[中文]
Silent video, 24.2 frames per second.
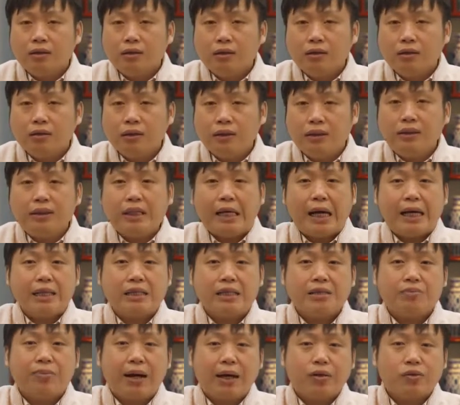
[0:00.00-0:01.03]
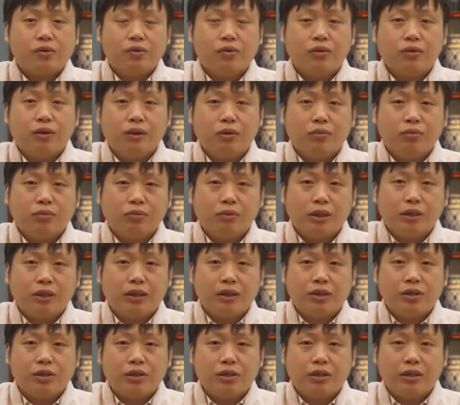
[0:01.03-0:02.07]
你一铲子把所有的五人的
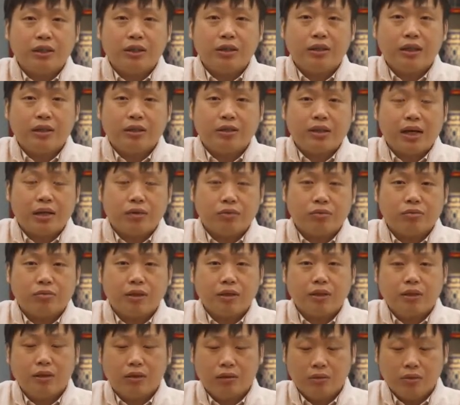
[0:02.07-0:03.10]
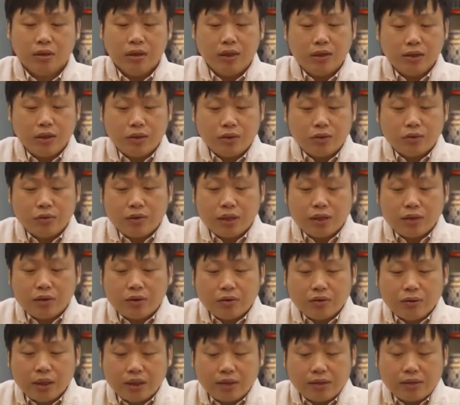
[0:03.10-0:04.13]
势力给铲除了以后，你中央
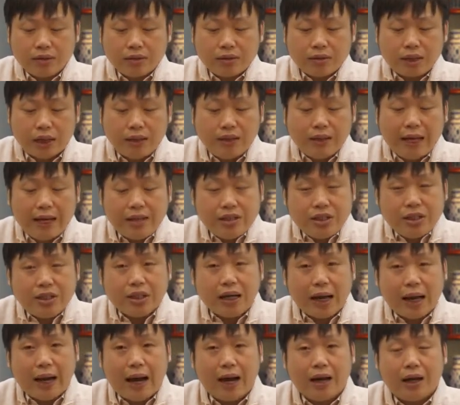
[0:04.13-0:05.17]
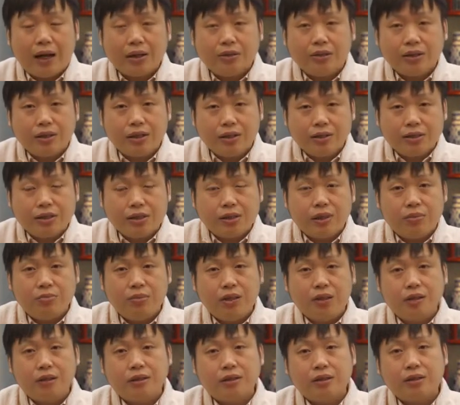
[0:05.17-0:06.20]
都得承担起来呀！啊，这人事任
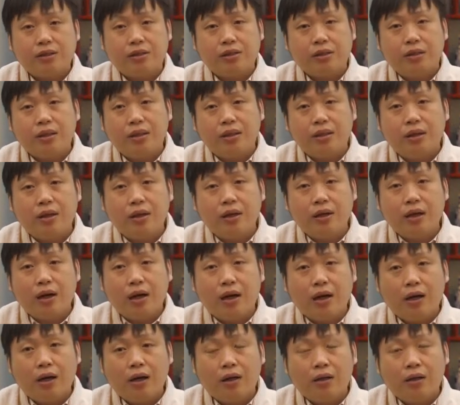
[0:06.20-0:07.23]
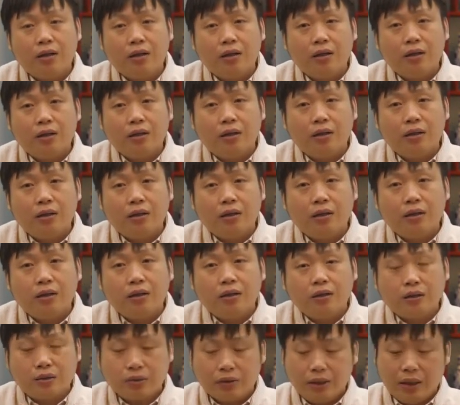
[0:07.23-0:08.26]
命的这个责任。
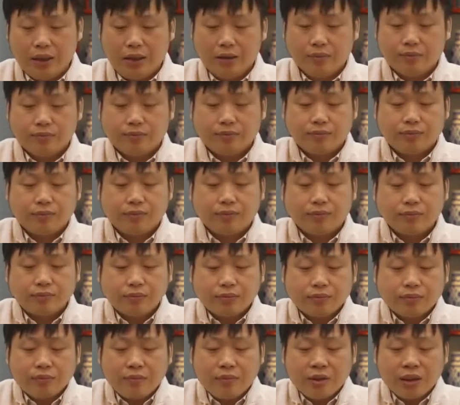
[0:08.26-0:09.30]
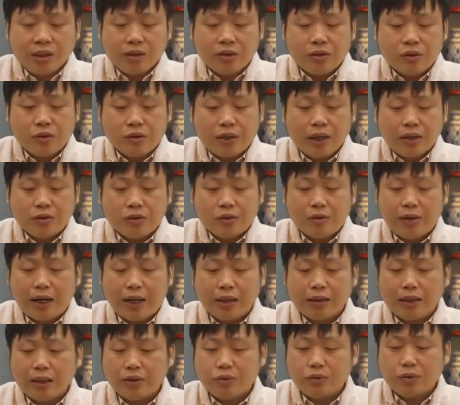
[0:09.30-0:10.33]
所以，宋太宗啊，
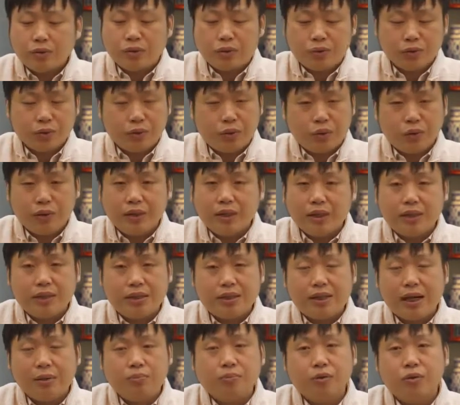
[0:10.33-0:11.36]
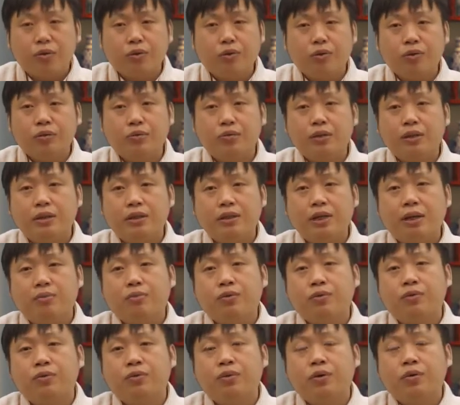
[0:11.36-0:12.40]
他就总觉得人才不够用，人才不
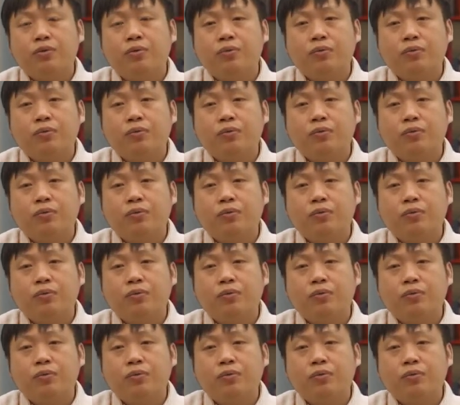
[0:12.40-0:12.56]
够用。